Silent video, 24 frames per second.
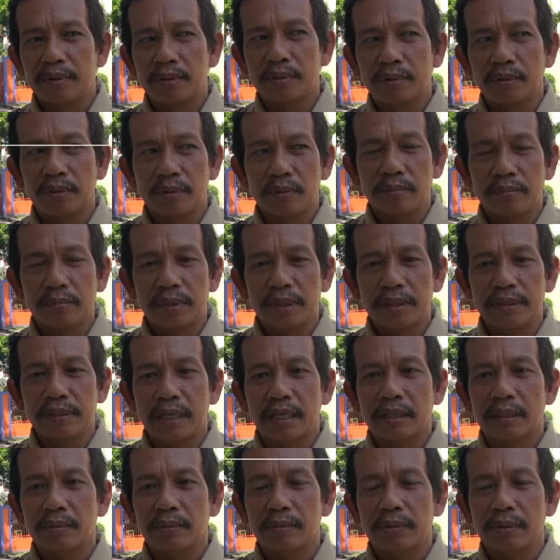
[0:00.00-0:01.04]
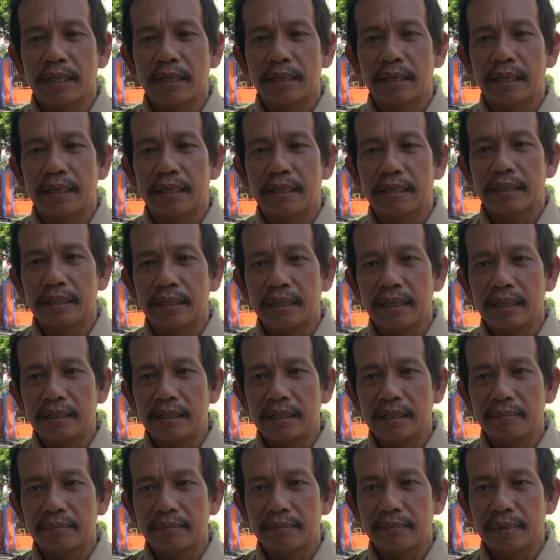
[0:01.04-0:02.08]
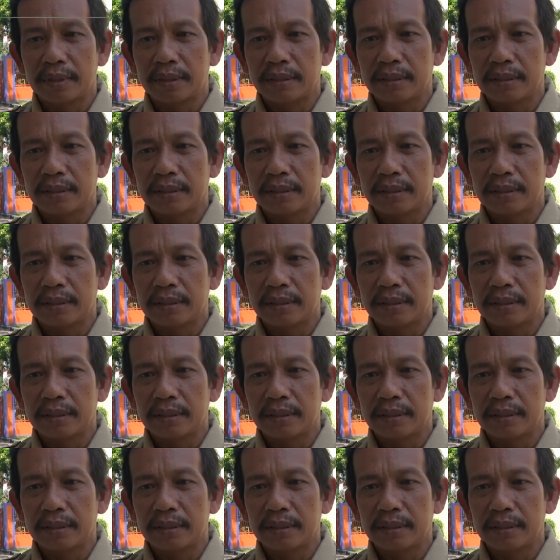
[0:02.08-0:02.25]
justru menjatuhkan harga dan